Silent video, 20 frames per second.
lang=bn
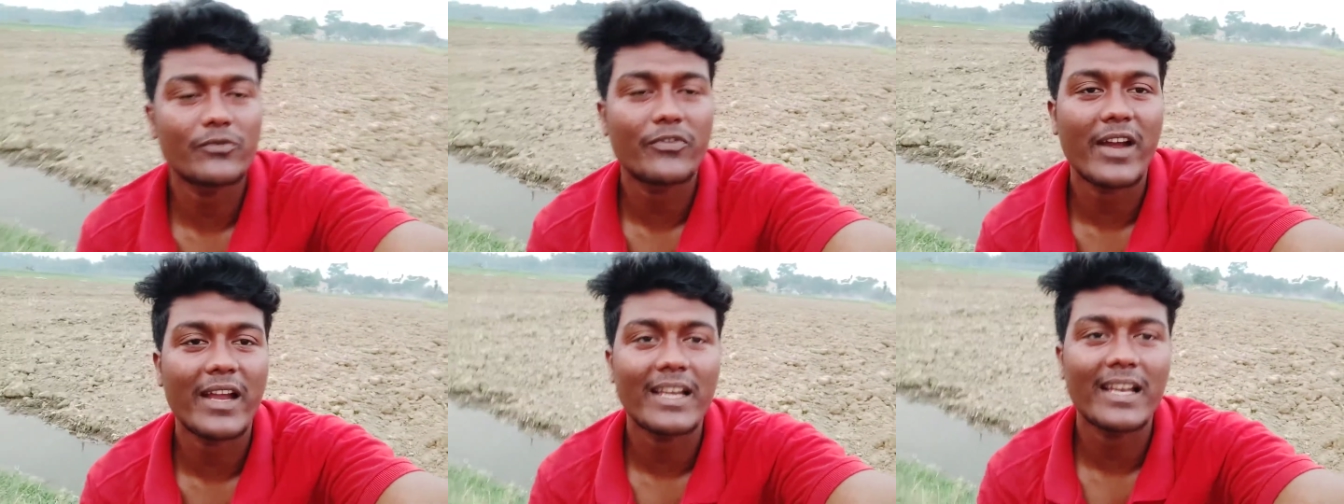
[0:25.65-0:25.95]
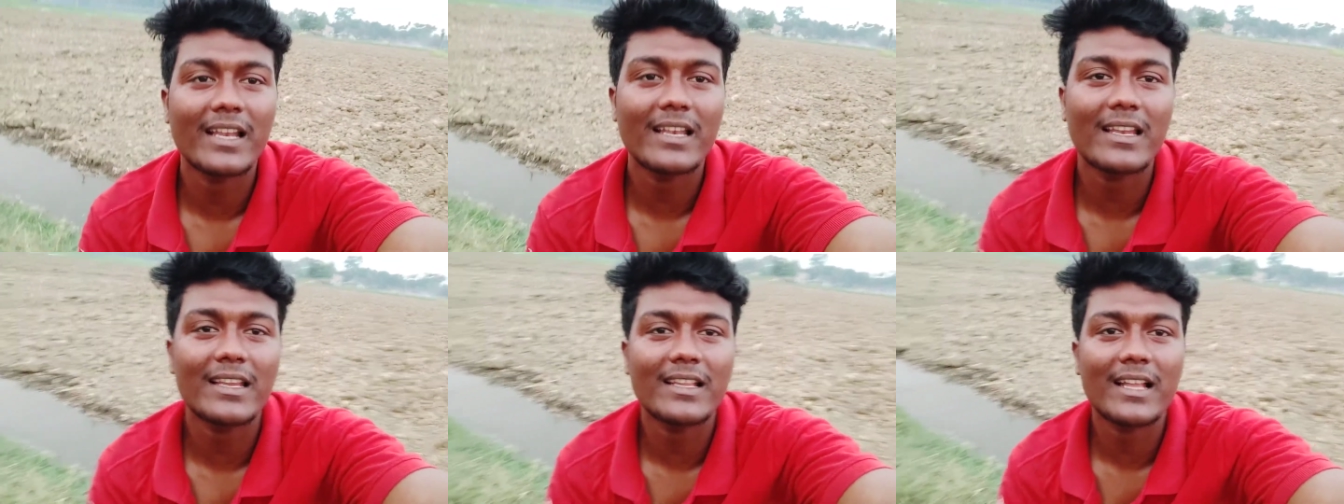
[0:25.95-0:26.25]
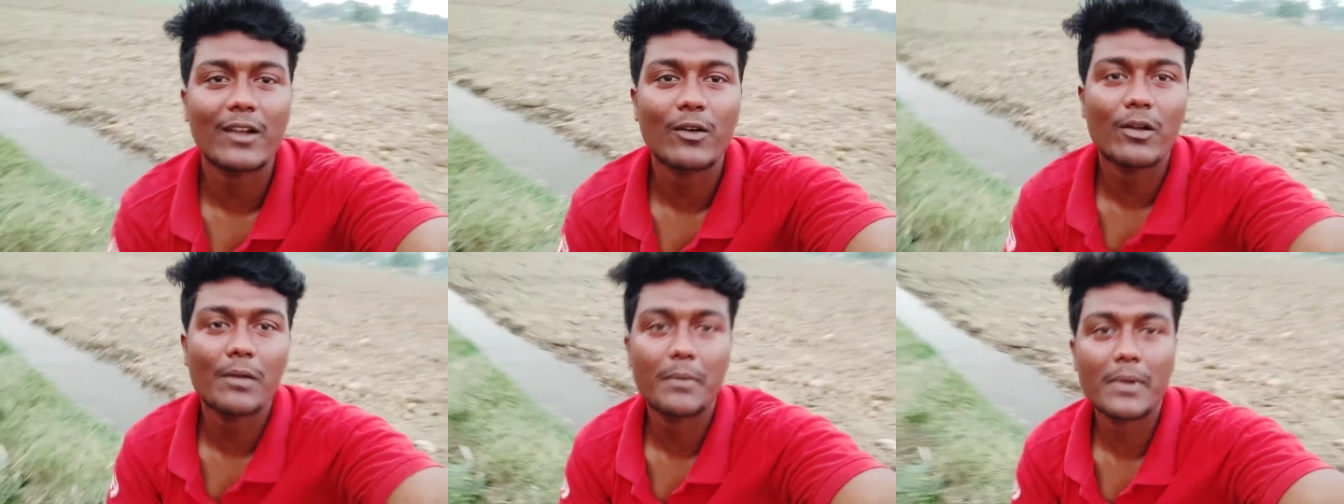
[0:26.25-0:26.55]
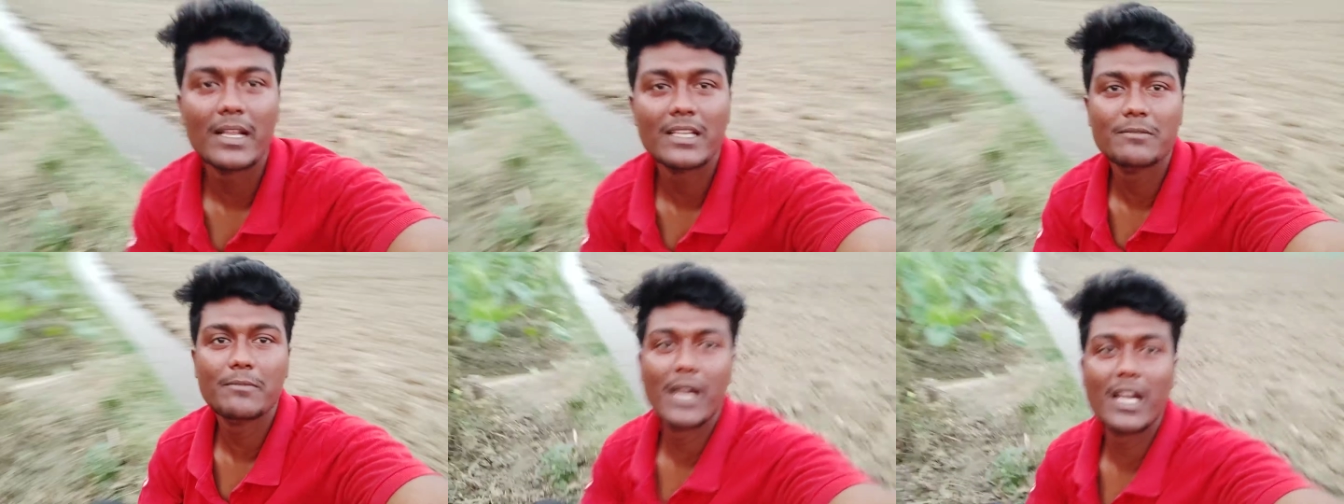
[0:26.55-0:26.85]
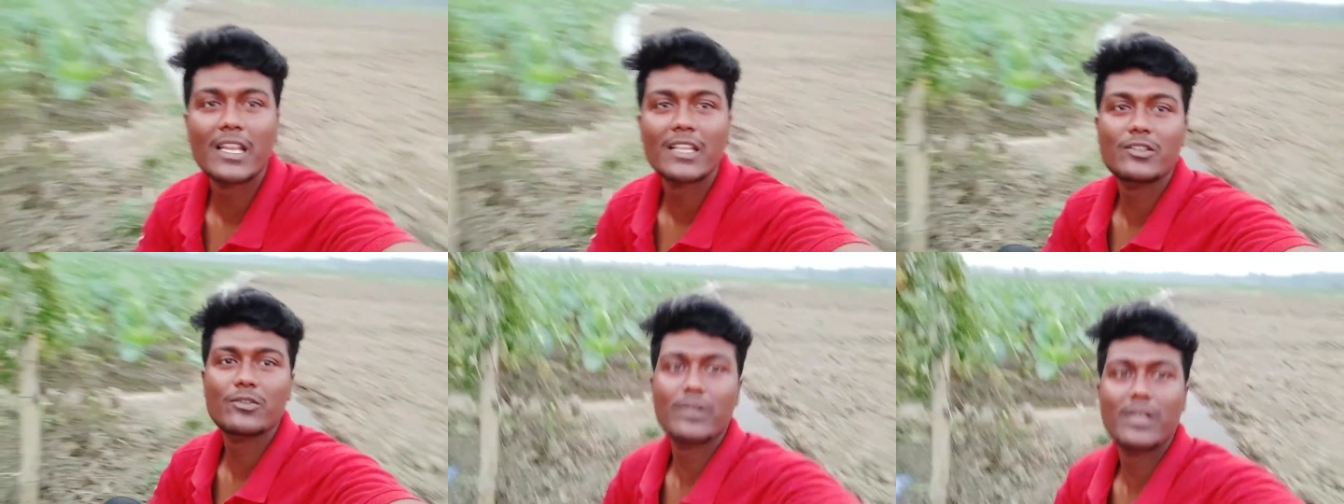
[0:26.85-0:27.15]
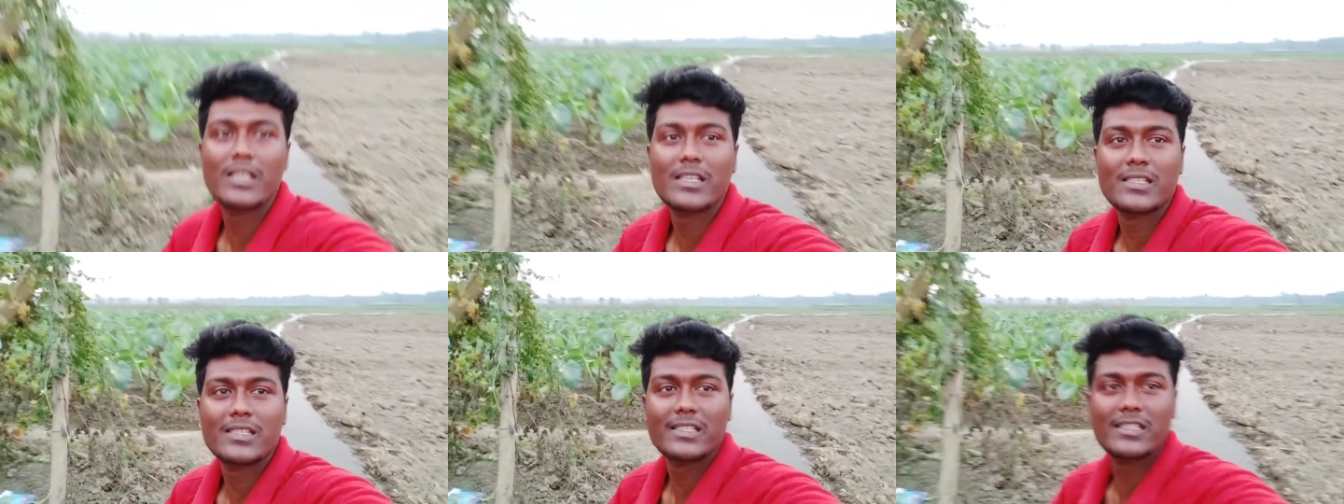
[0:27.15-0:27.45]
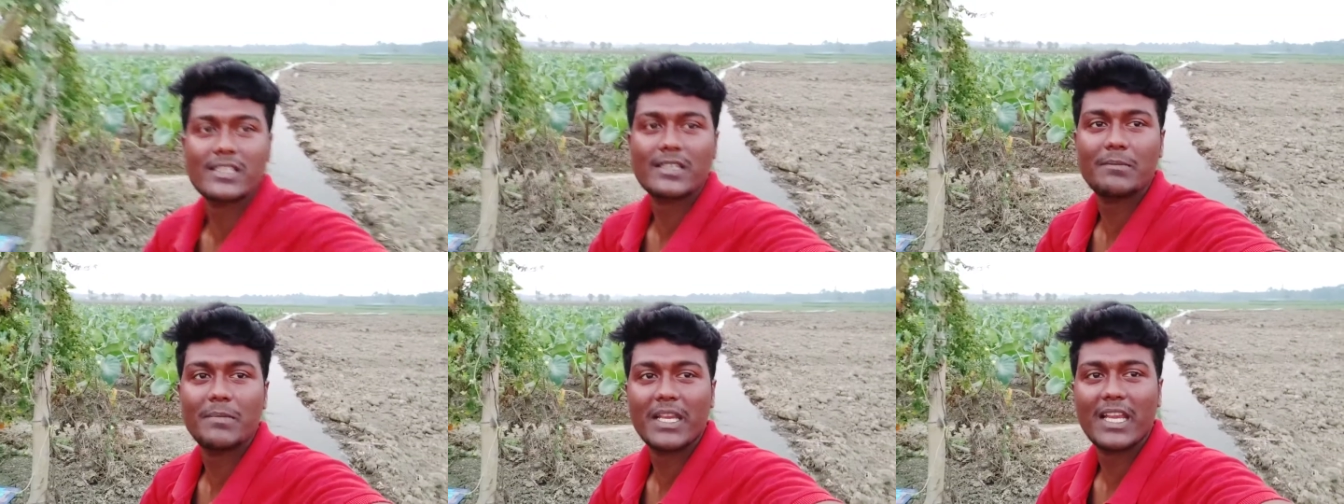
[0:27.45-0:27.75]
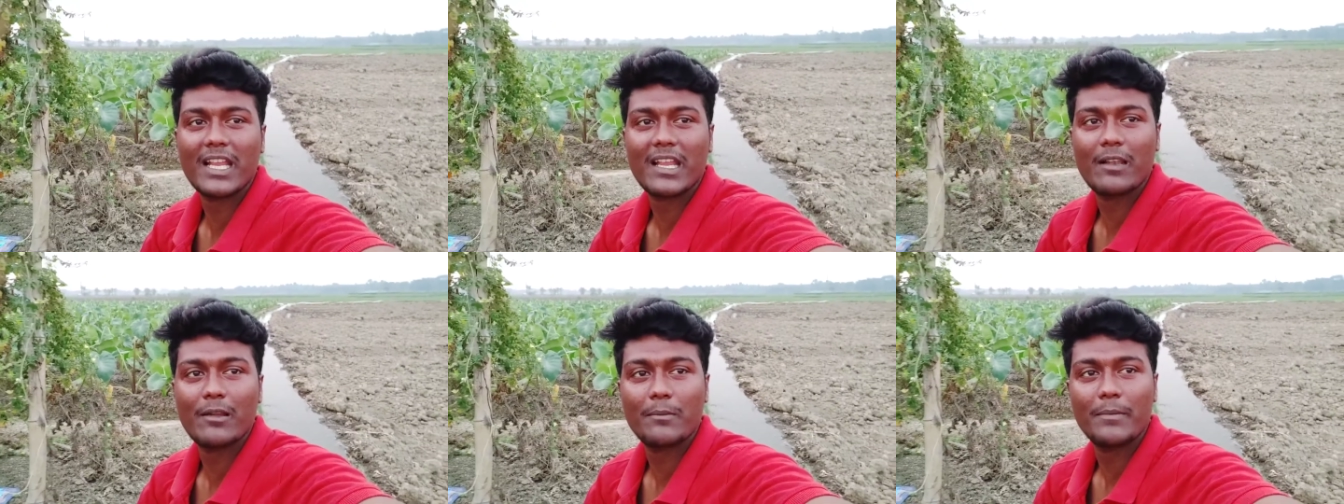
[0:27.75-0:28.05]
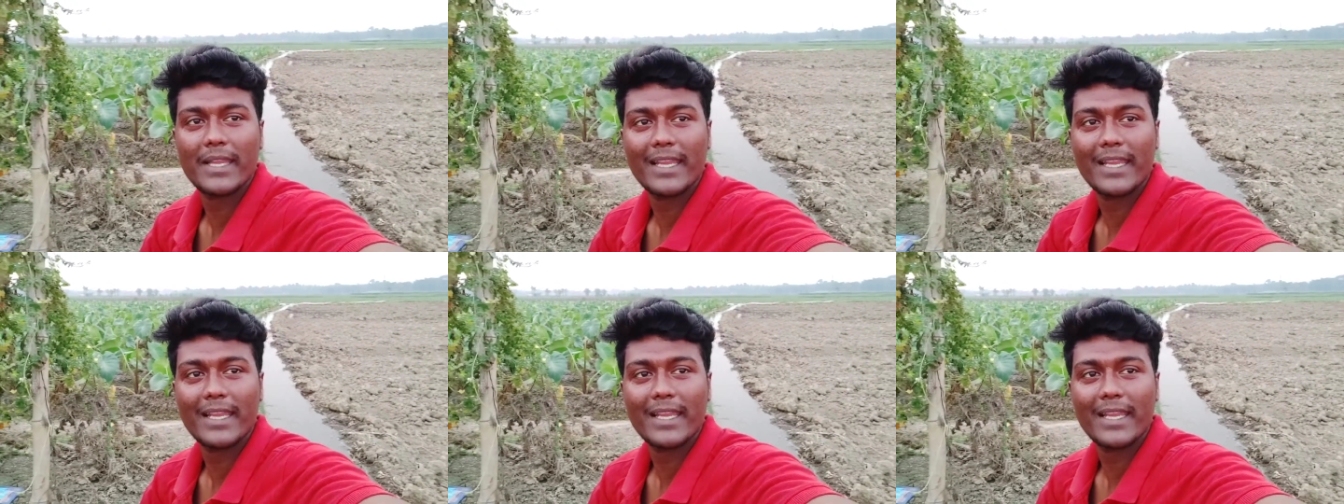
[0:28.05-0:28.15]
ফাইনালি দেখো আমি আজ মাঠে চলে এসেছি বিকেল